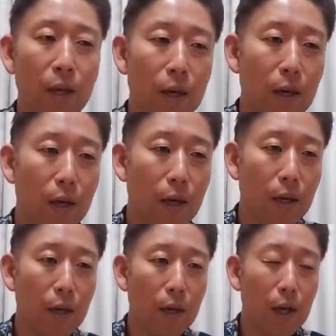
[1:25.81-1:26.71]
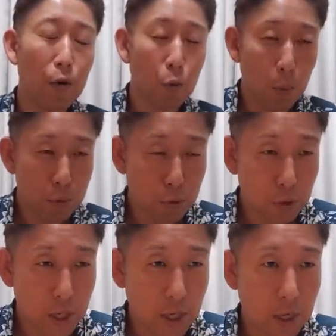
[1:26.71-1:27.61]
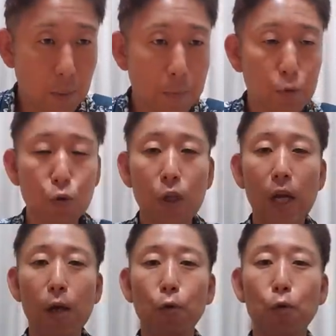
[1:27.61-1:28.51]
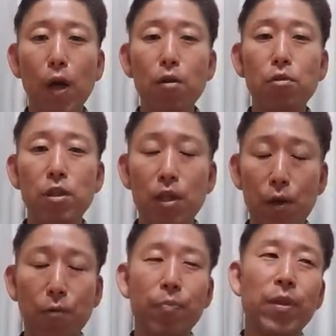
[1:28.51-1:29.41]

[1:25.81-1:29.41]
えー、学校ももちろんなければ、まあ、ちょっと習い事はあるにせよ、